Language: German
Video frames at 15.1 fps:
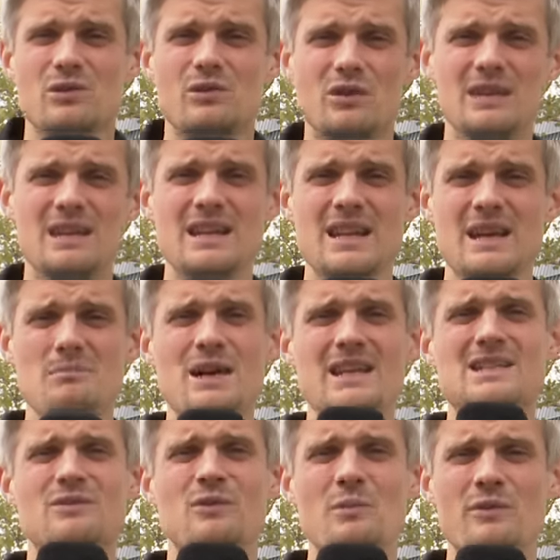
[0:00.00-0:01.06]
von denen eben
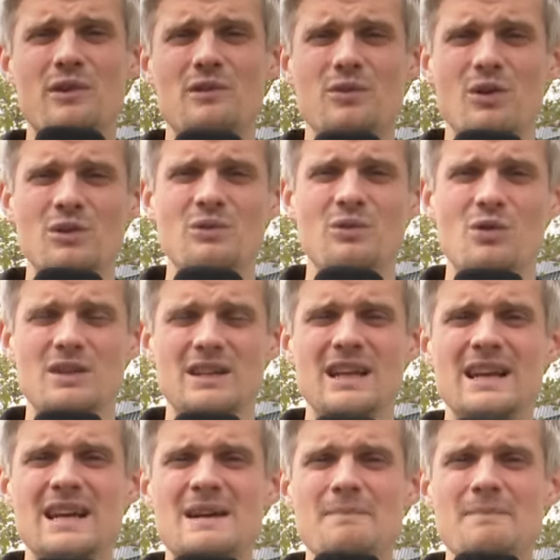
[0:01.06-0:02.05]
erst fünf gewonnen wurden,